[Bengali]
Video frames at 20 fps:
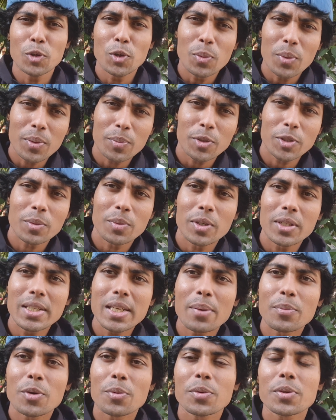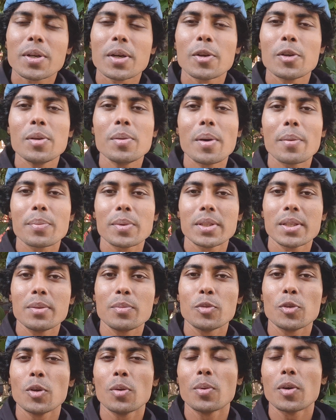মূল্যবান মতামতটি আমি অপেক্ষা রইলাম আপনাদের
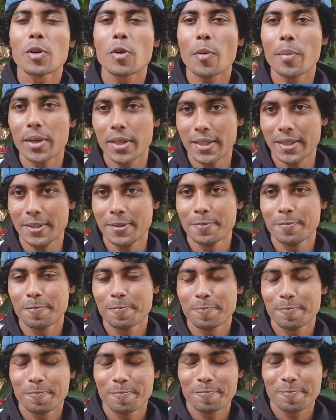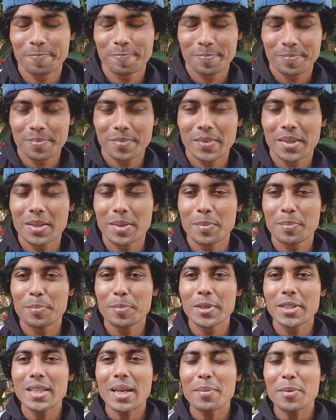মূল্যবান কমেন্টের
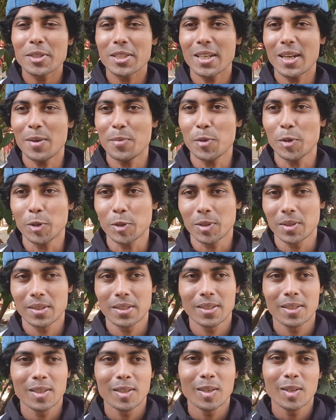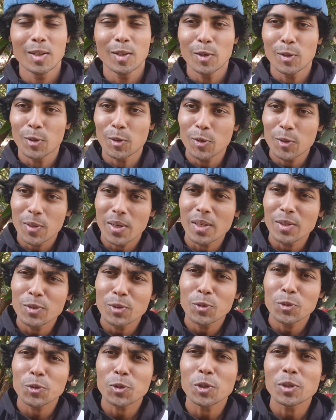পিতামাতার আমানত রক্ষার
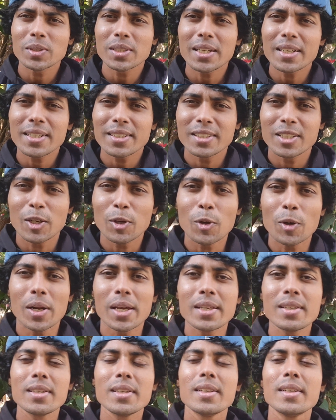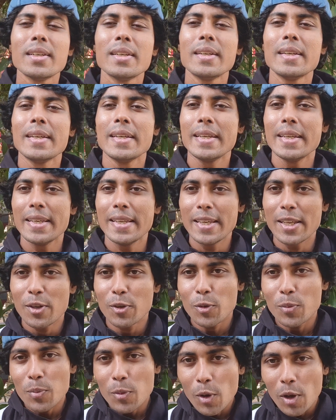জন্য সন্তানের যে লড়াই
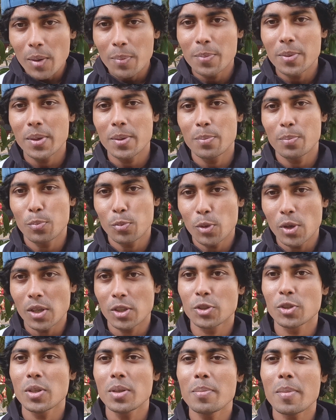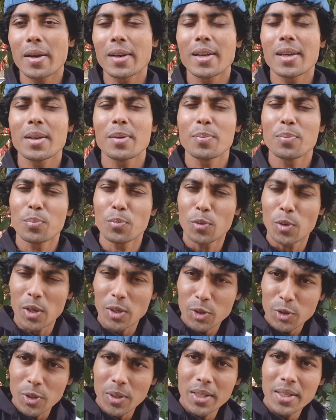এরকম গল্পের প্রোডাকশন মান্নার
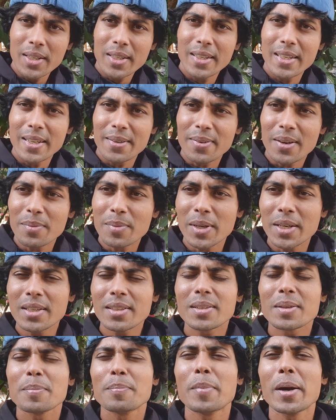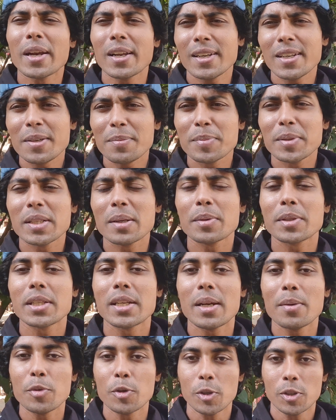প্রোডাকশনে ইফাই মানিক বানালেন
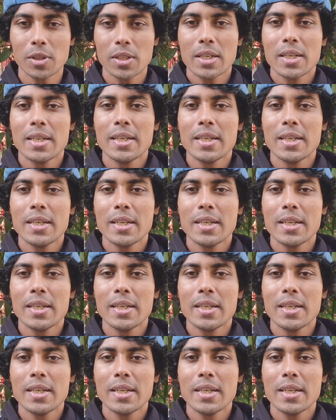পিতামাতার আমানত